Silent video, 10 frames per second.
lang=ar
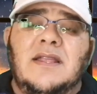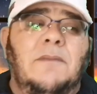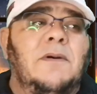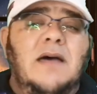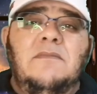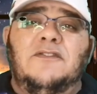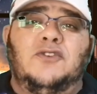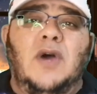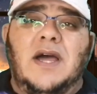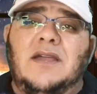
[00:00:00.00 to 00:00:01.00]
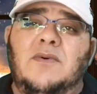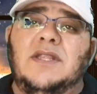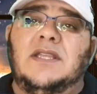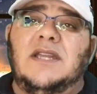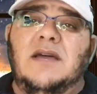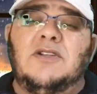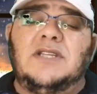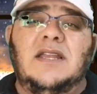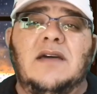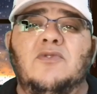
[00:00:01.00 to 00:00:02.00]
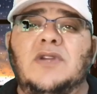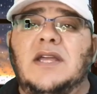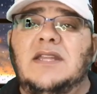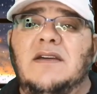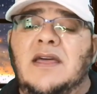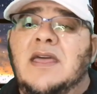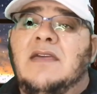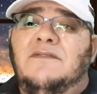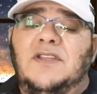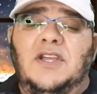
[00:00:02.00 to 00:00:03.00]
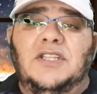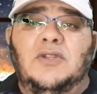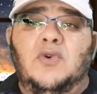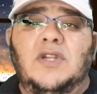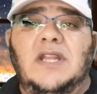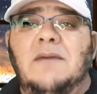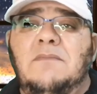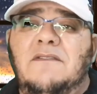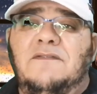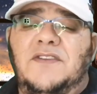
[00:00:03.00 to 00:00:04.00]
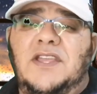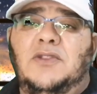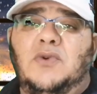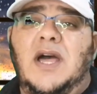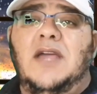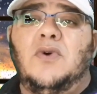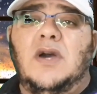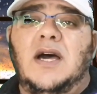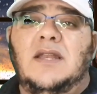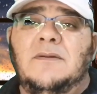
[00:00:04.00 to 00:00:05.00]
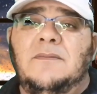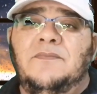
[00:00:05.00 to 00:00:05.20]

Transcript: تبقى مفتوحة إخواني الكرام وتعلمون أن في عند دخول الحمام في دعاء يقال